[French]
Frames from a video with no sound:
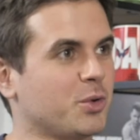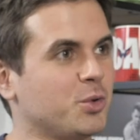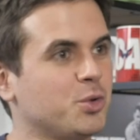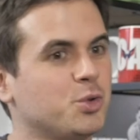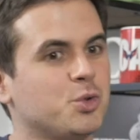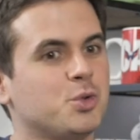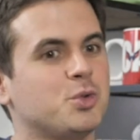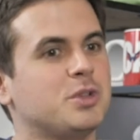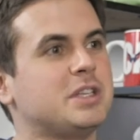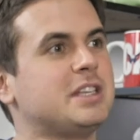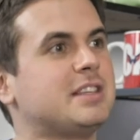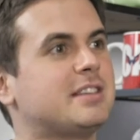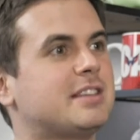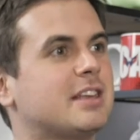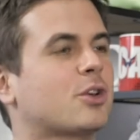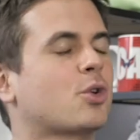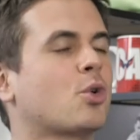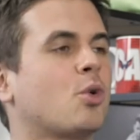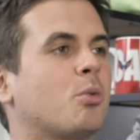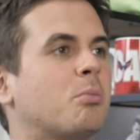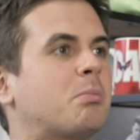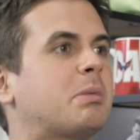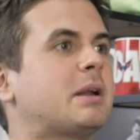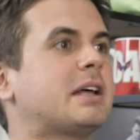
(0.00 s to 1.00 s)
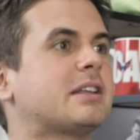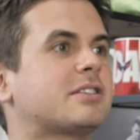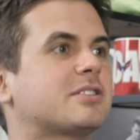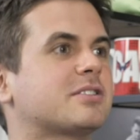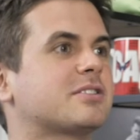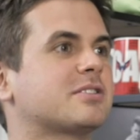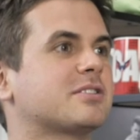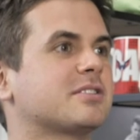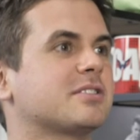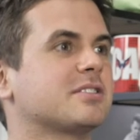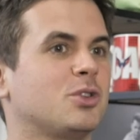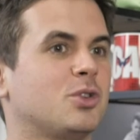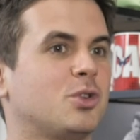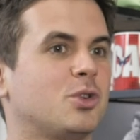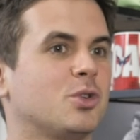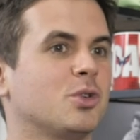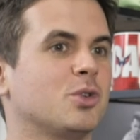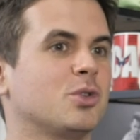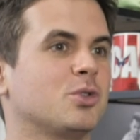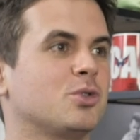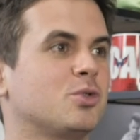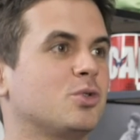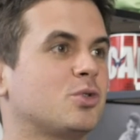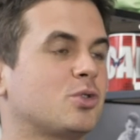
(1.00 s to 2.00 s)
une unité complète
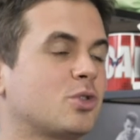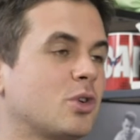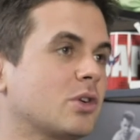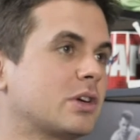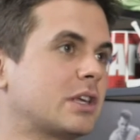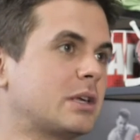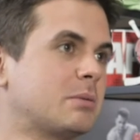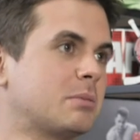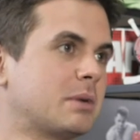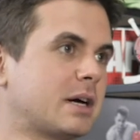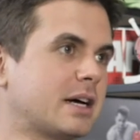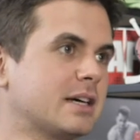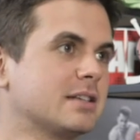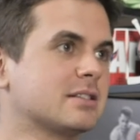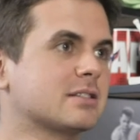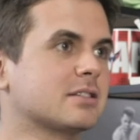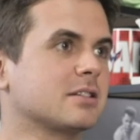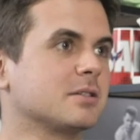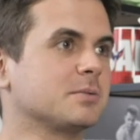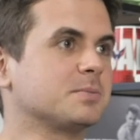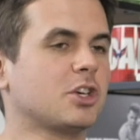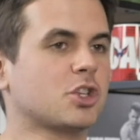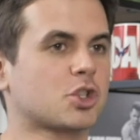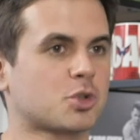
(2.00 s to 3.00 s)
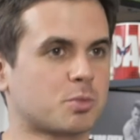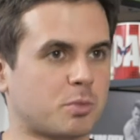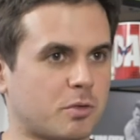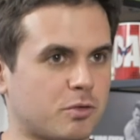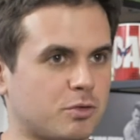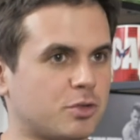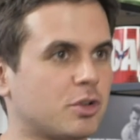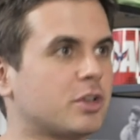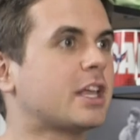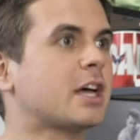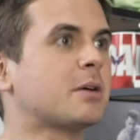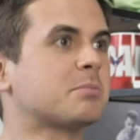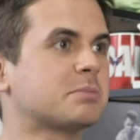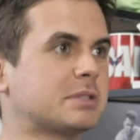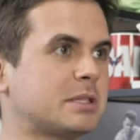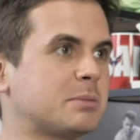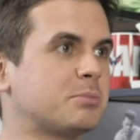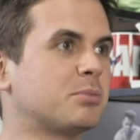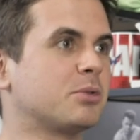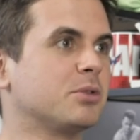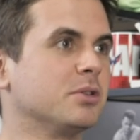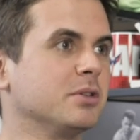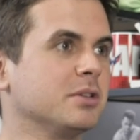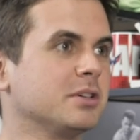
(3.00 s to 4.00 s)
du temps qui me reste, je peux vous donner un petit
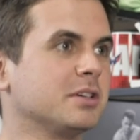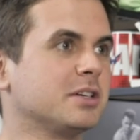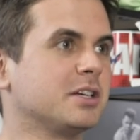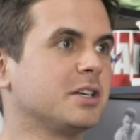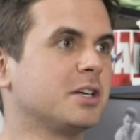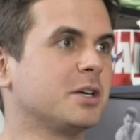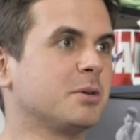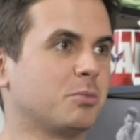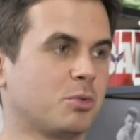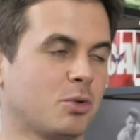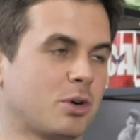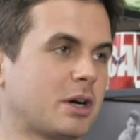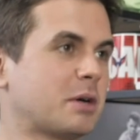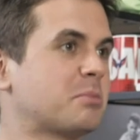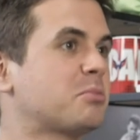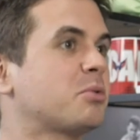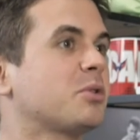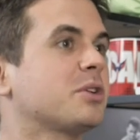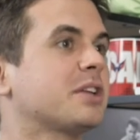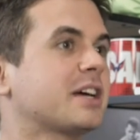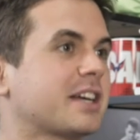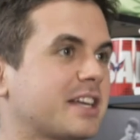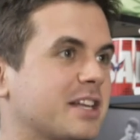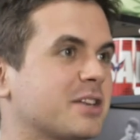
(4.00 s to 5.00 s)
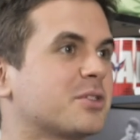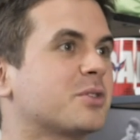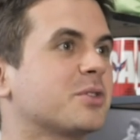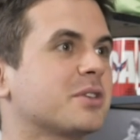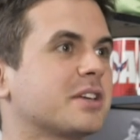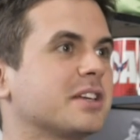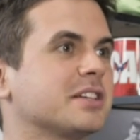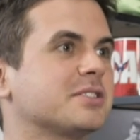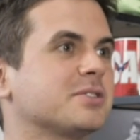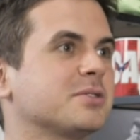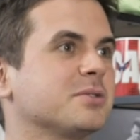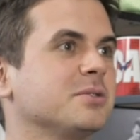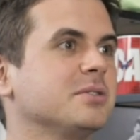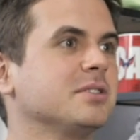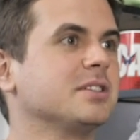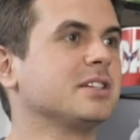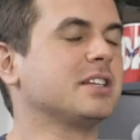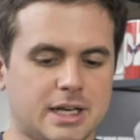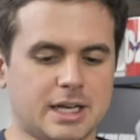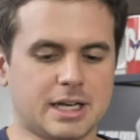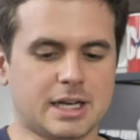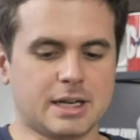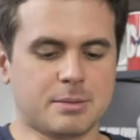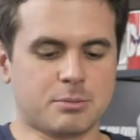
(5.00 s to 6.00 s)
peu, pour répondre à quelques questions.
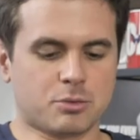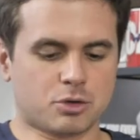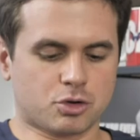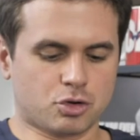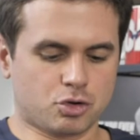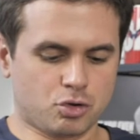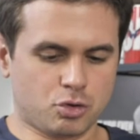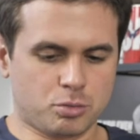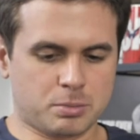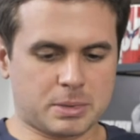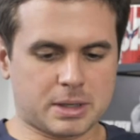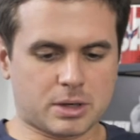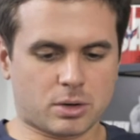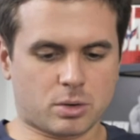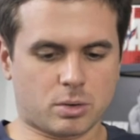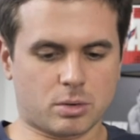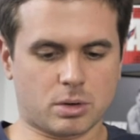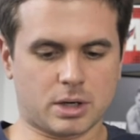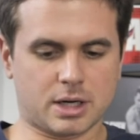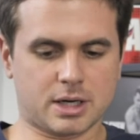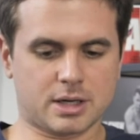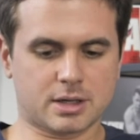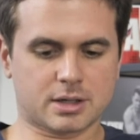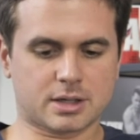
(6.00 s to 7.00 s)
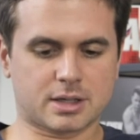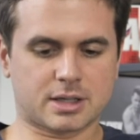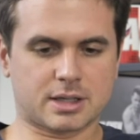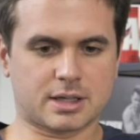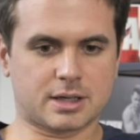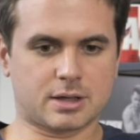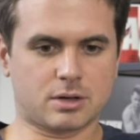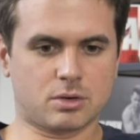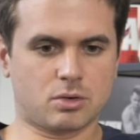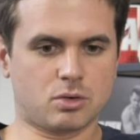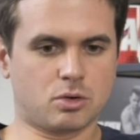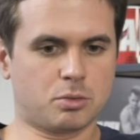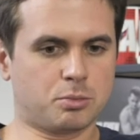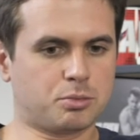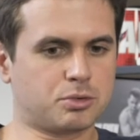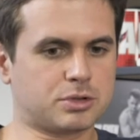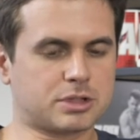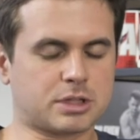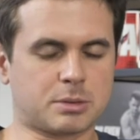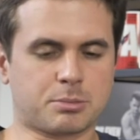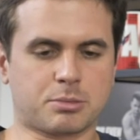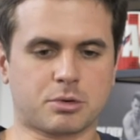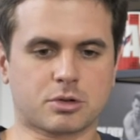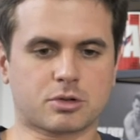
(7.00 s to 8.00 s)
L'élément numéro un qui est le
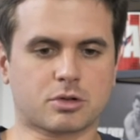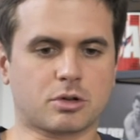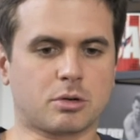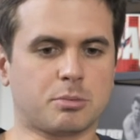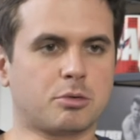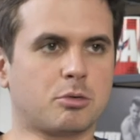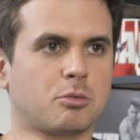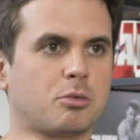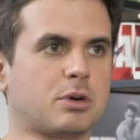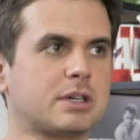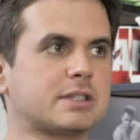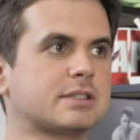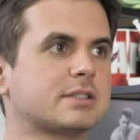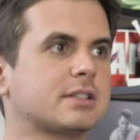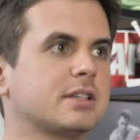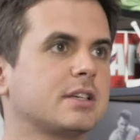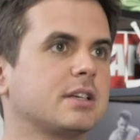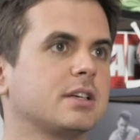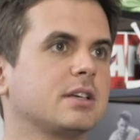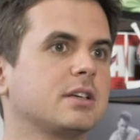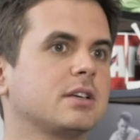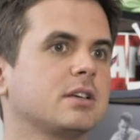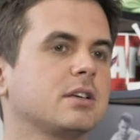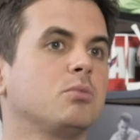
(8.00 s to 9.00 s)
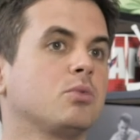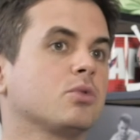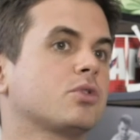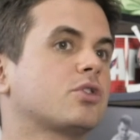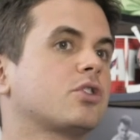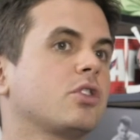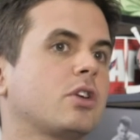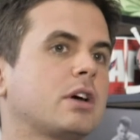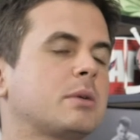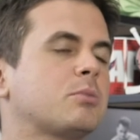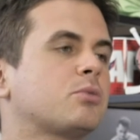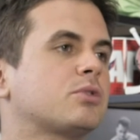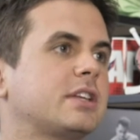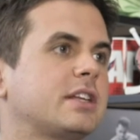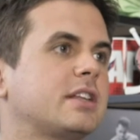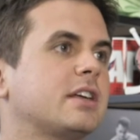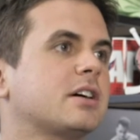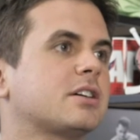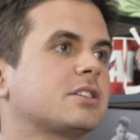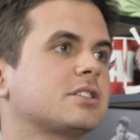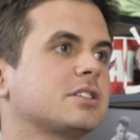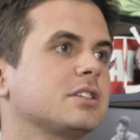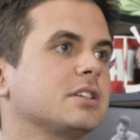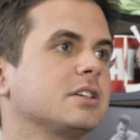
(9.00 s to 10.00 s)
plus important pour moi, c'est mon temps et mon
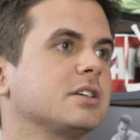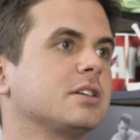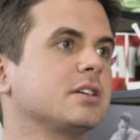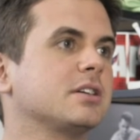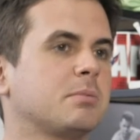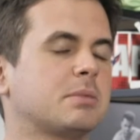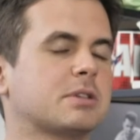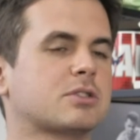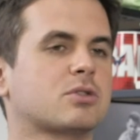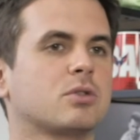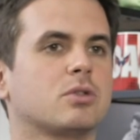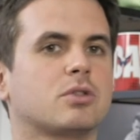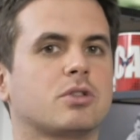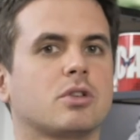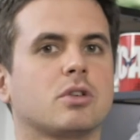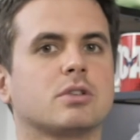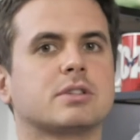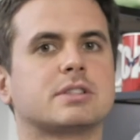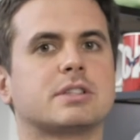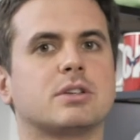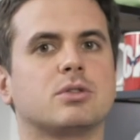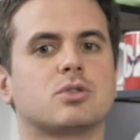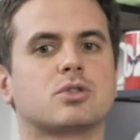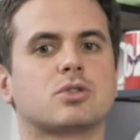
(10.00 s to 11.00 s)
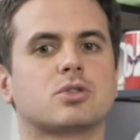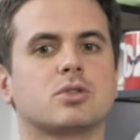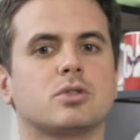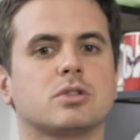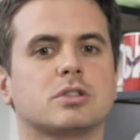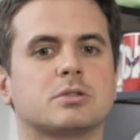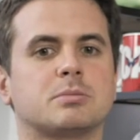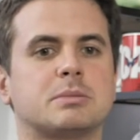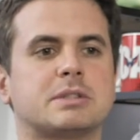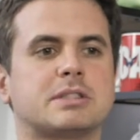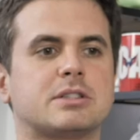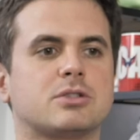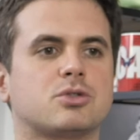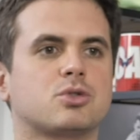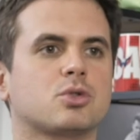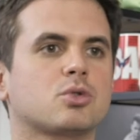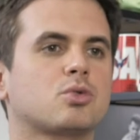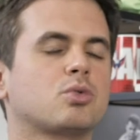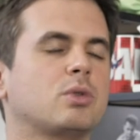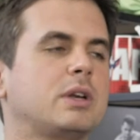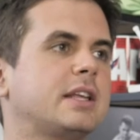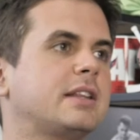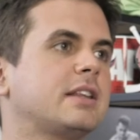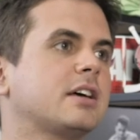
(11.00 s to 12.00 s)
énergie. Parce que le temps, c'est une chose, mais c'est
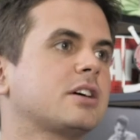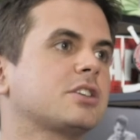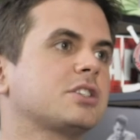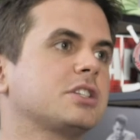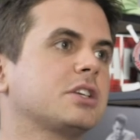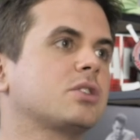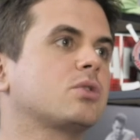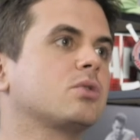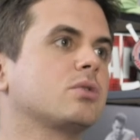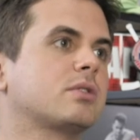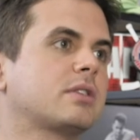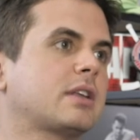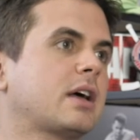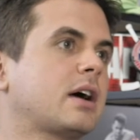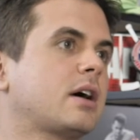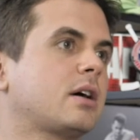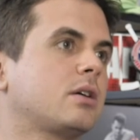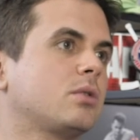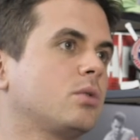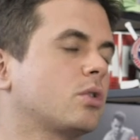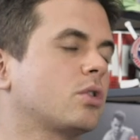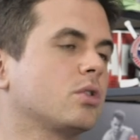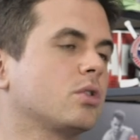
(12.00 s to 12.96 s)
surtout l'énergie que tu as au